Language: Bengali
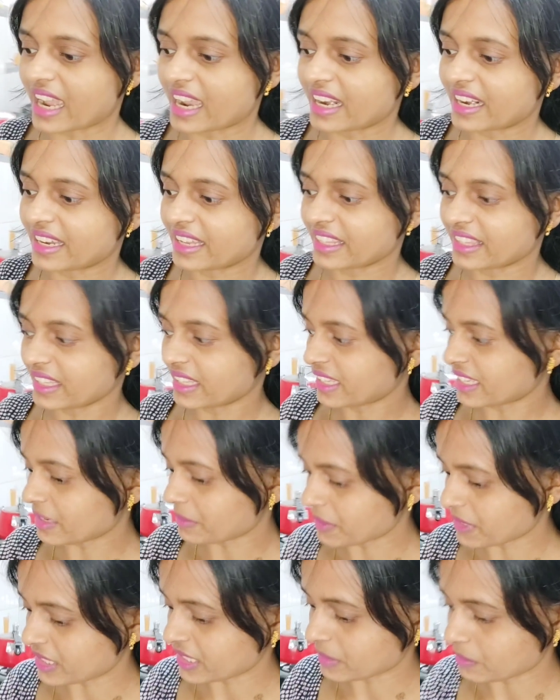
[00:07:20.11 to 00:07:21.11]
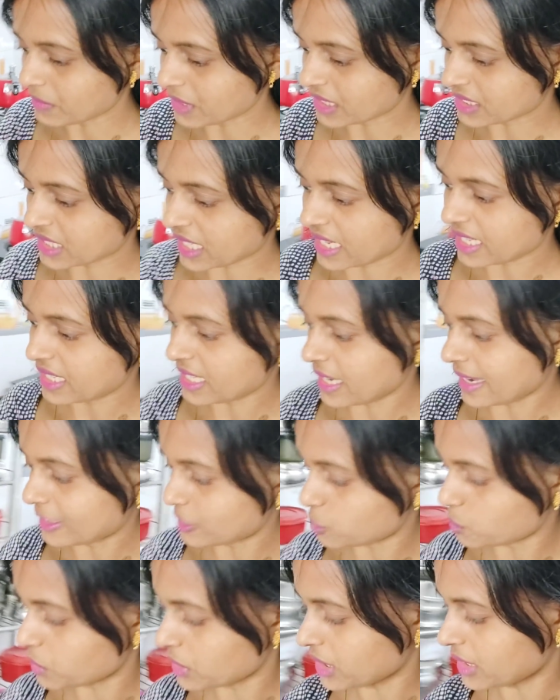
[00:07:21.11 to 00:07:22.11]
আর এদিকে আমি ডিমটা ছাড়িয়ে
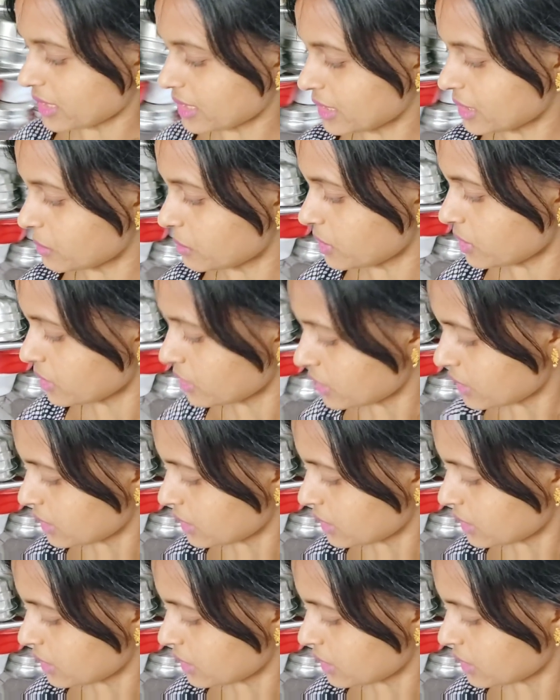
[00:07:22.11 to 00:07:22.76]
আয়ুষ্মিতাকে দেবো